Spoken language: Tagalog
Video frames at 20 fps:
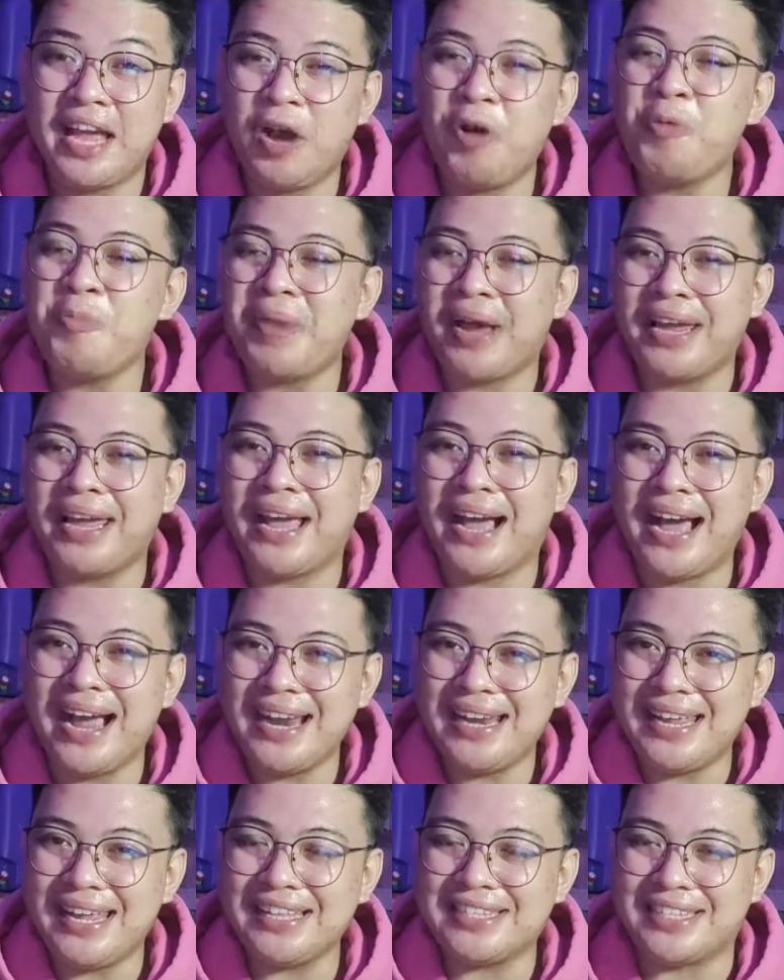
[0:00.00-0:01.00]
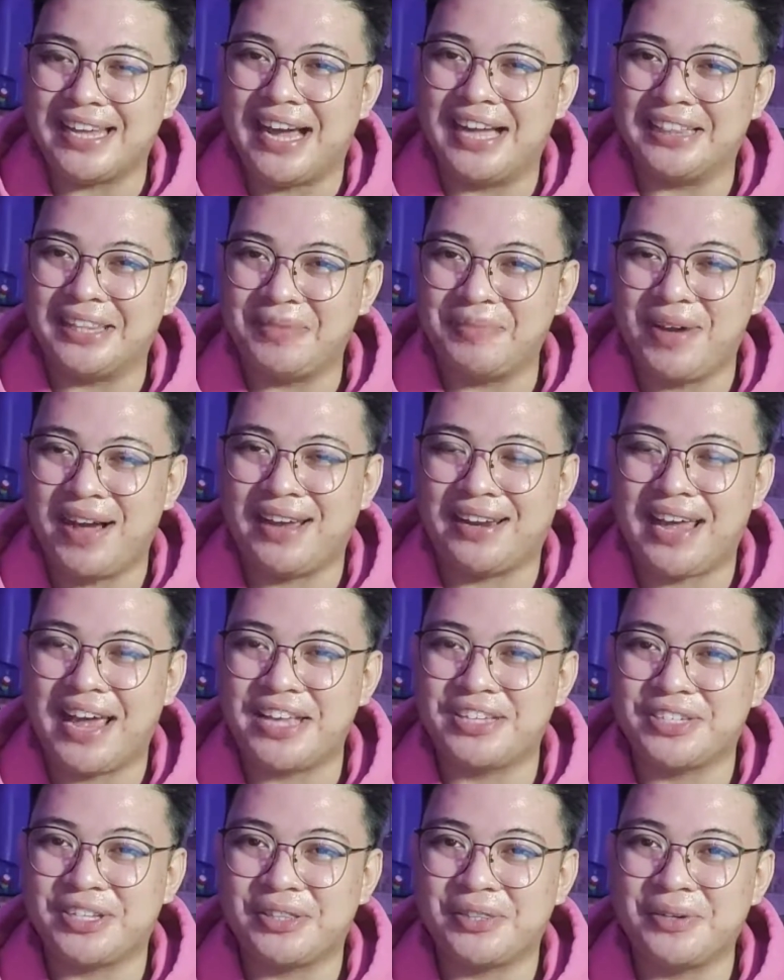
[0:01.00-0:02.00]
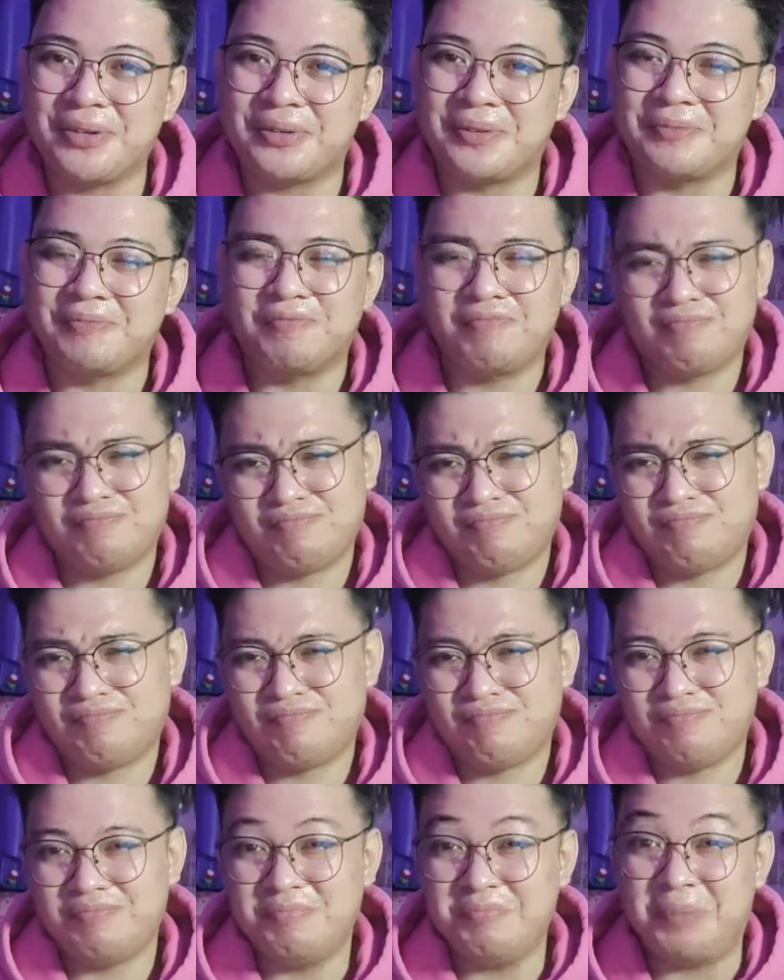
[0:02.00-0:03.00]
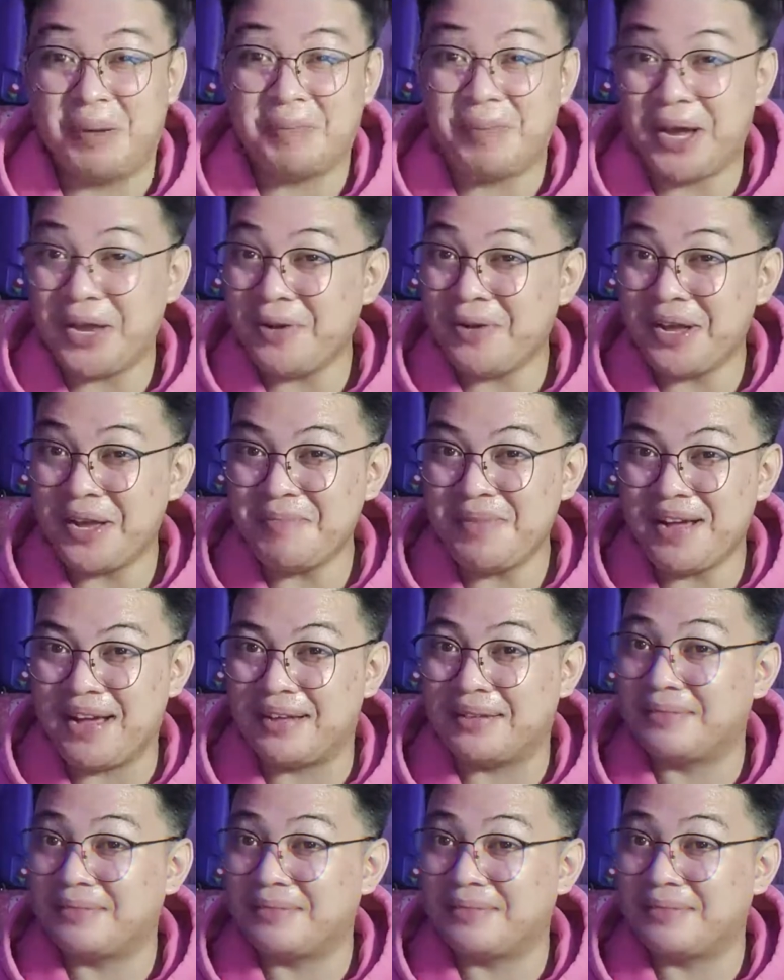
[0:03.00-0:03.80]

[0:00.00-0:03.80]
or mai-highlight sa ating mga clients ito. paano nga ba?